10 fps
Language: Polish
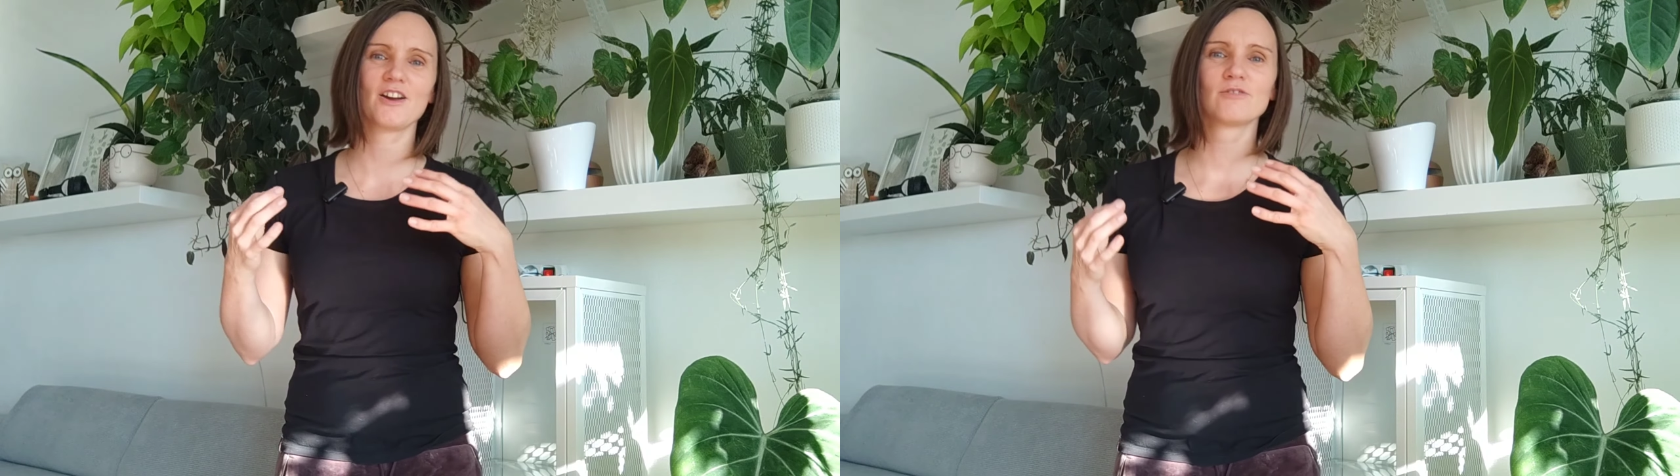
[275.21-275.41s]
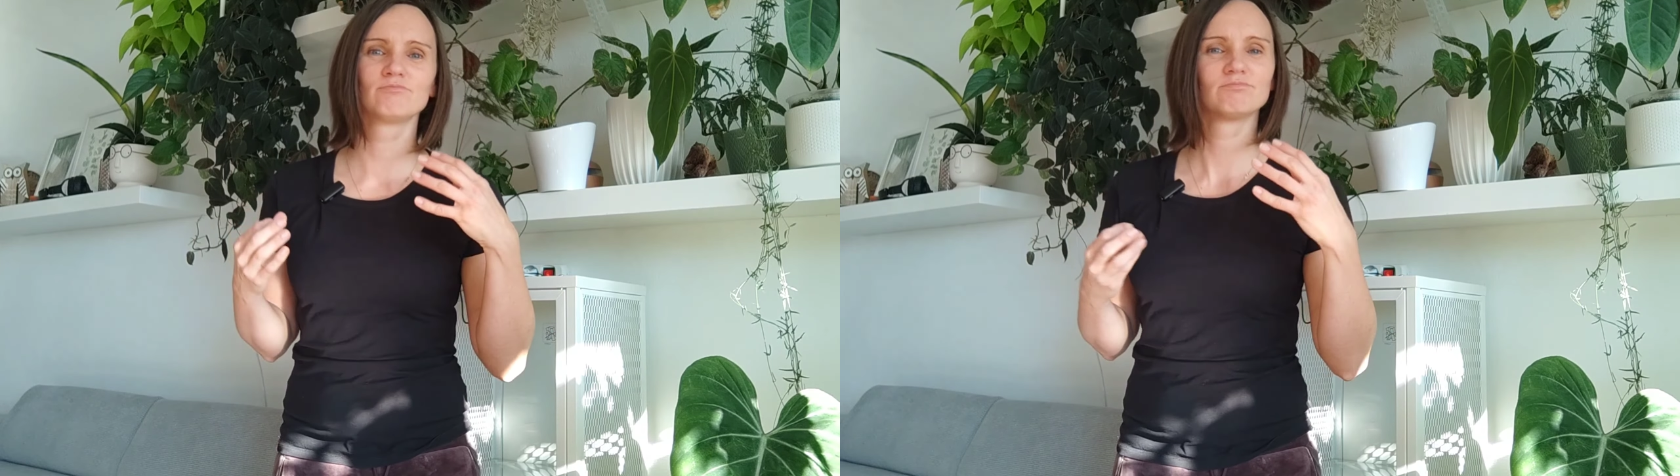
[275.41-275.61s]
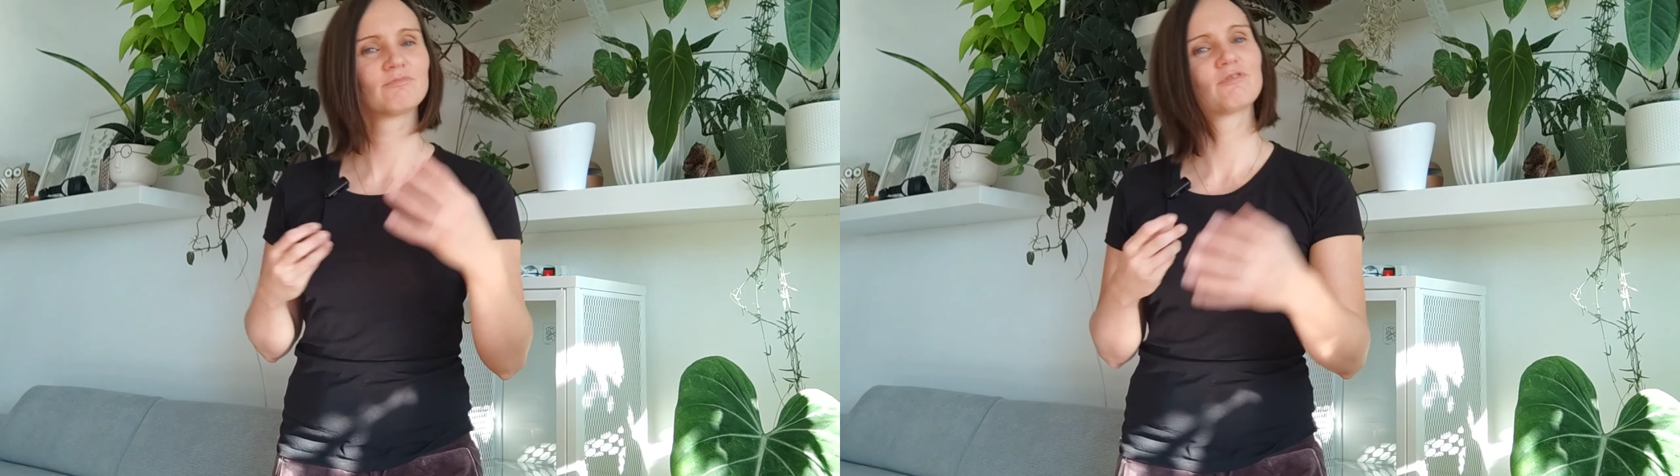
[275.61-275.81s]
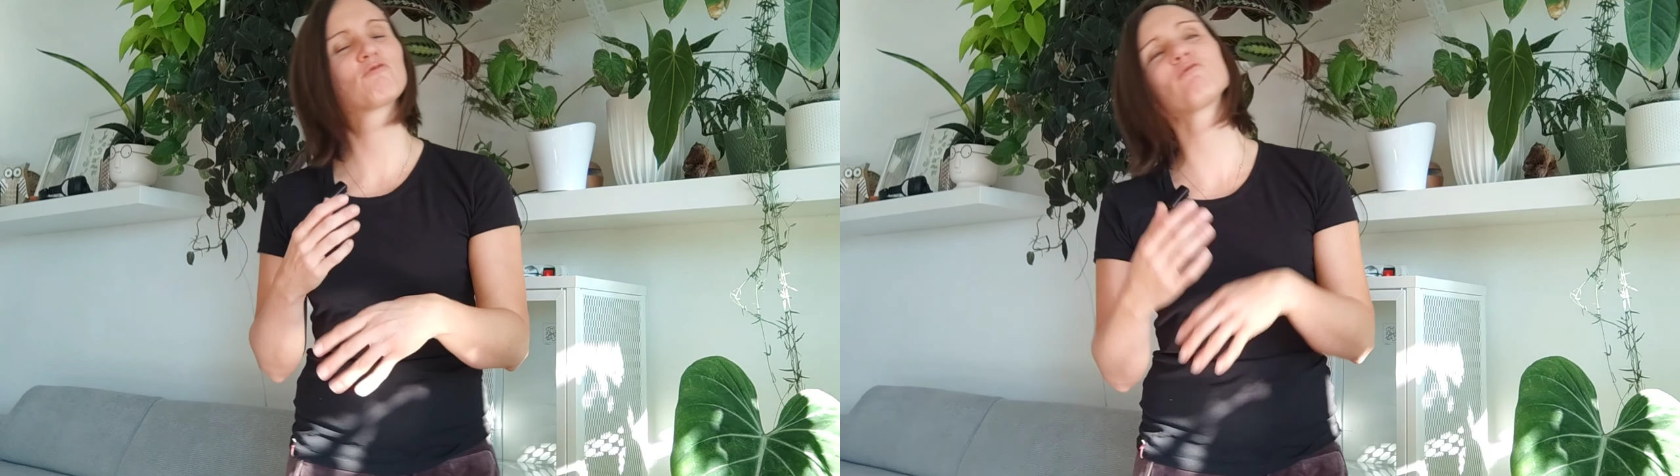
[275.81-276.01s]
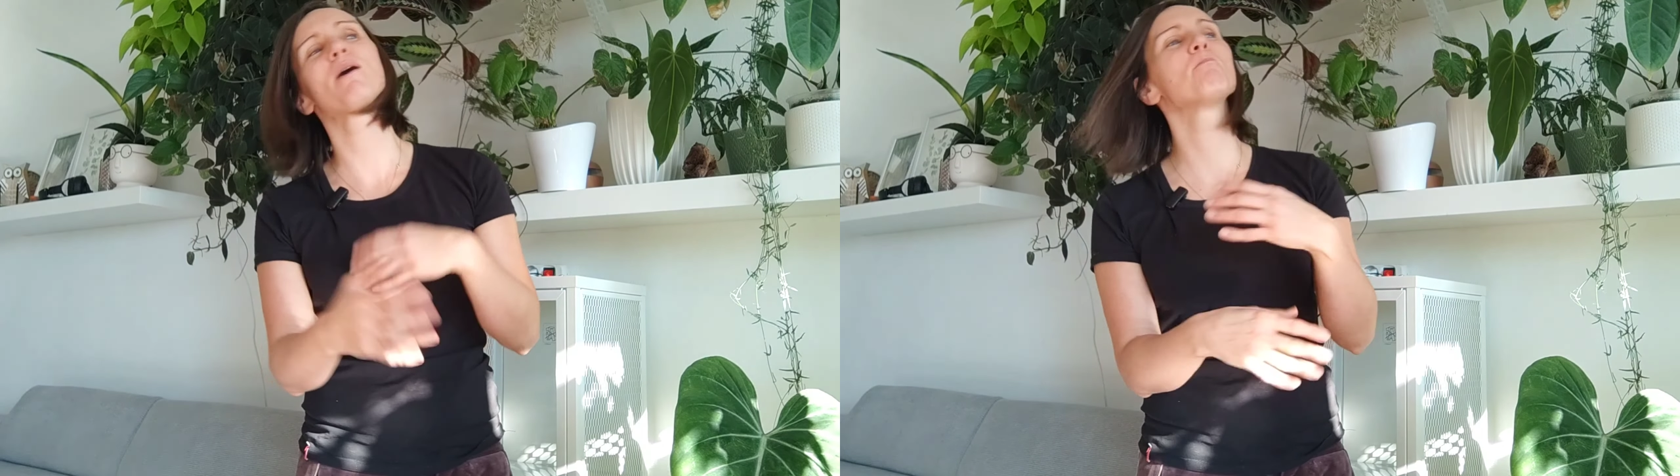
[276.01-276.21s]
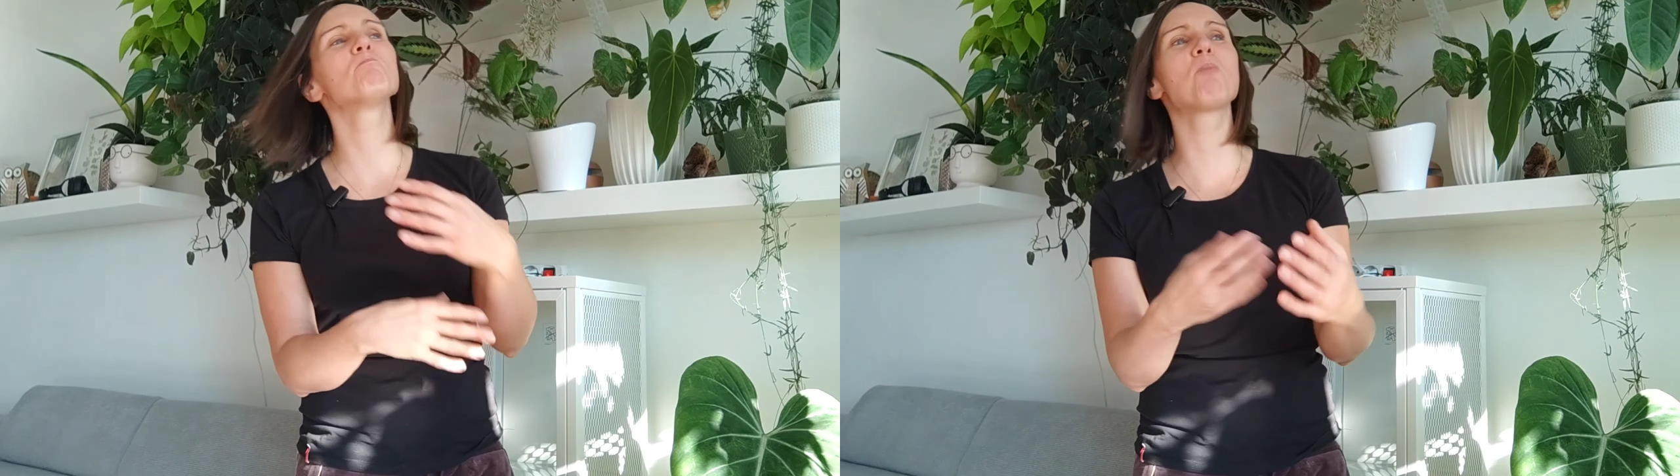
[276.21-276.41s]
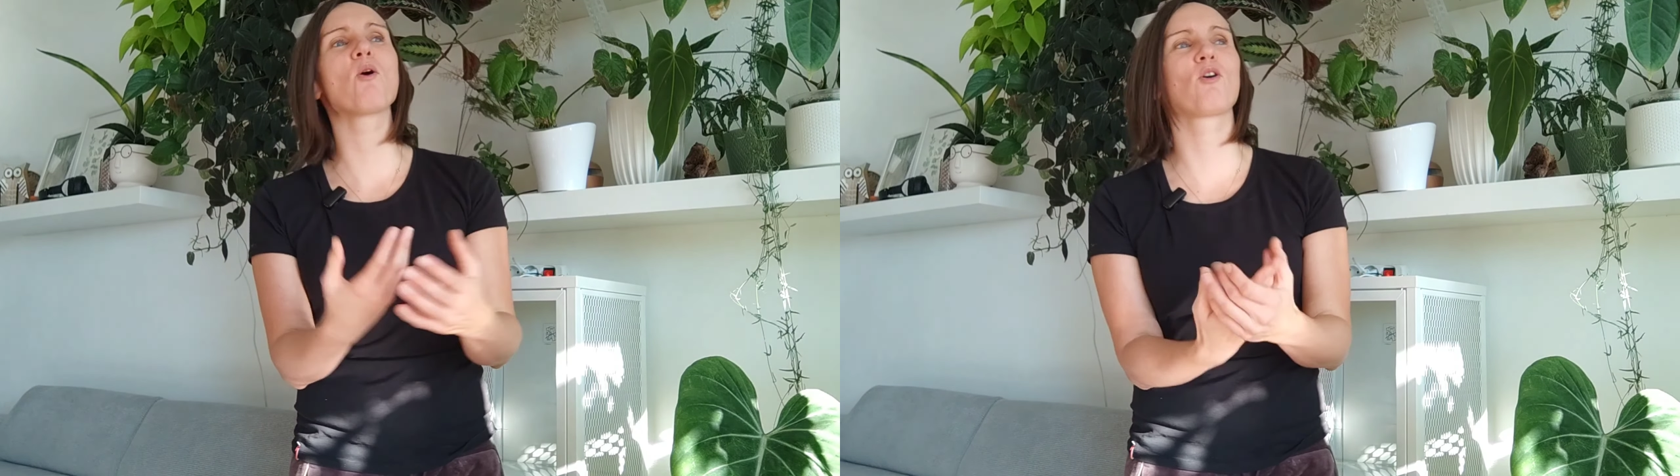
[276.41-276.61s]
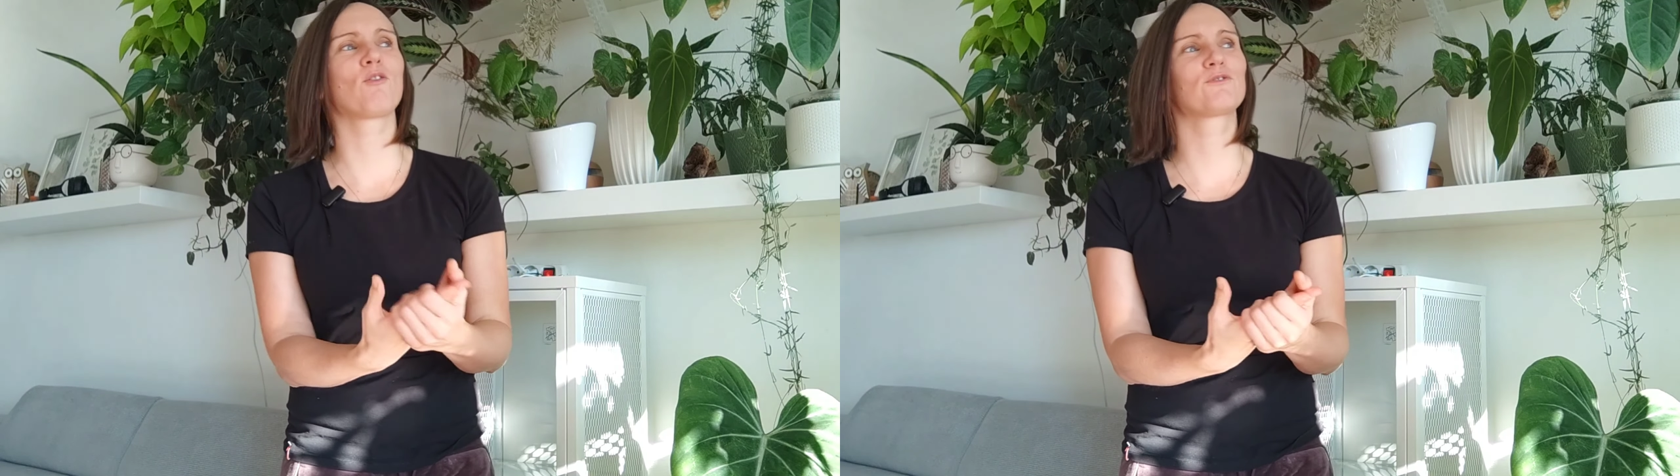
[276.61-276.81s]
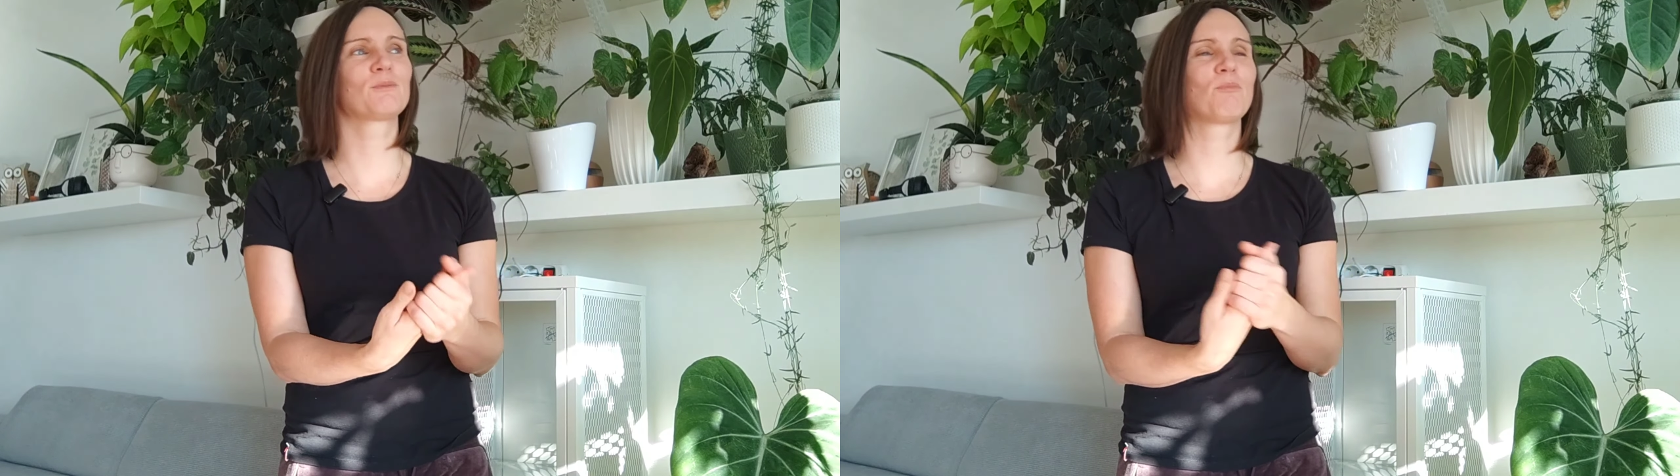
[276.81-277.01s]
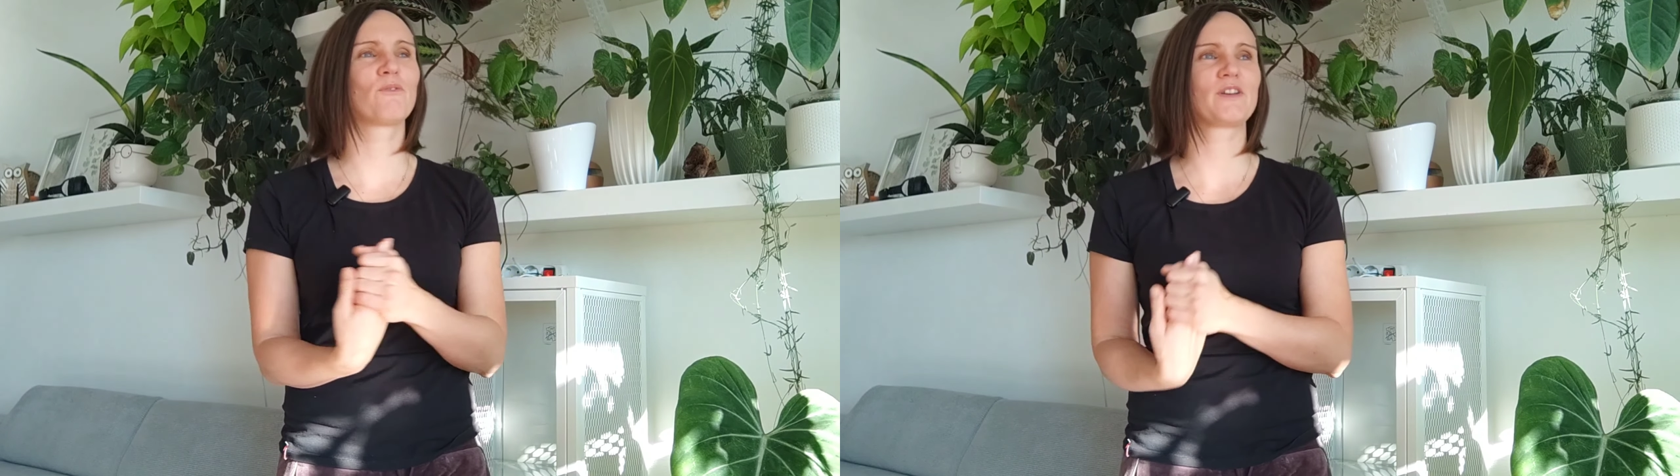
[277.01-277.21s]
e, głęboko w
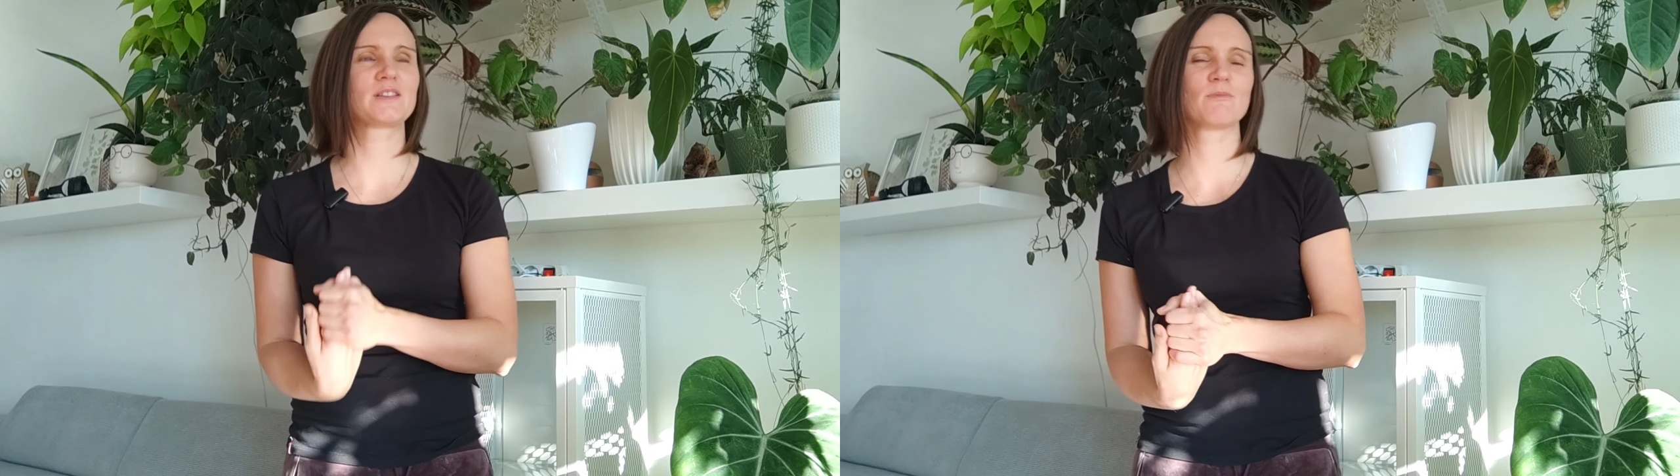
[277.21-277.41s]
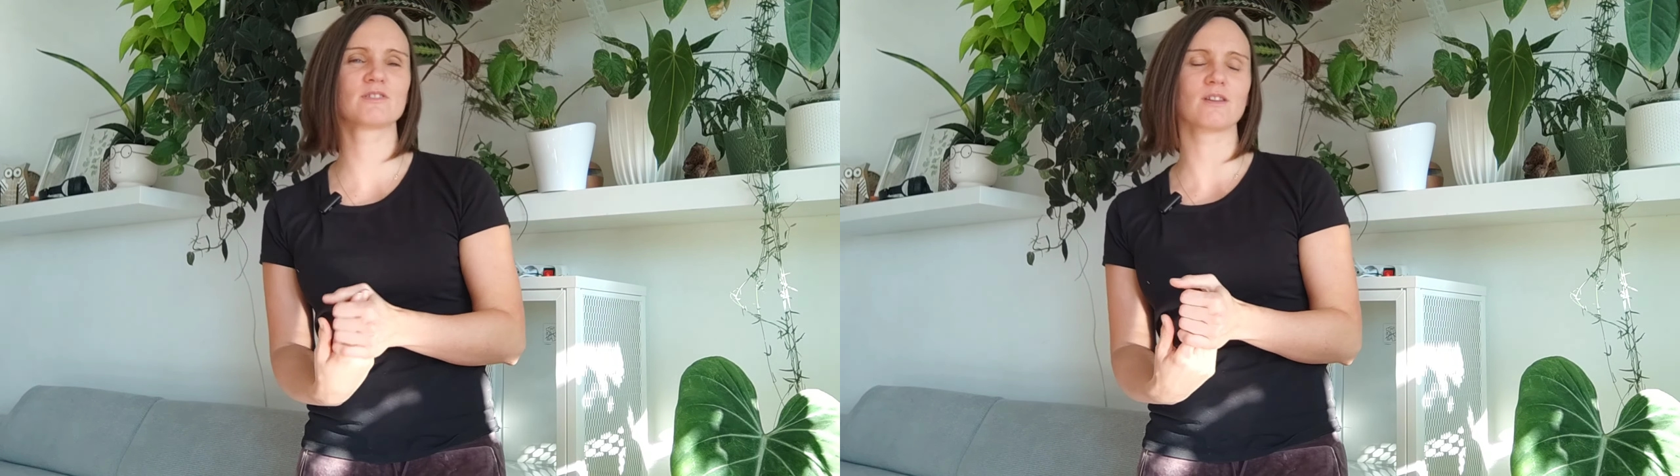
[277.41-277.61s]
tym powiedzmy,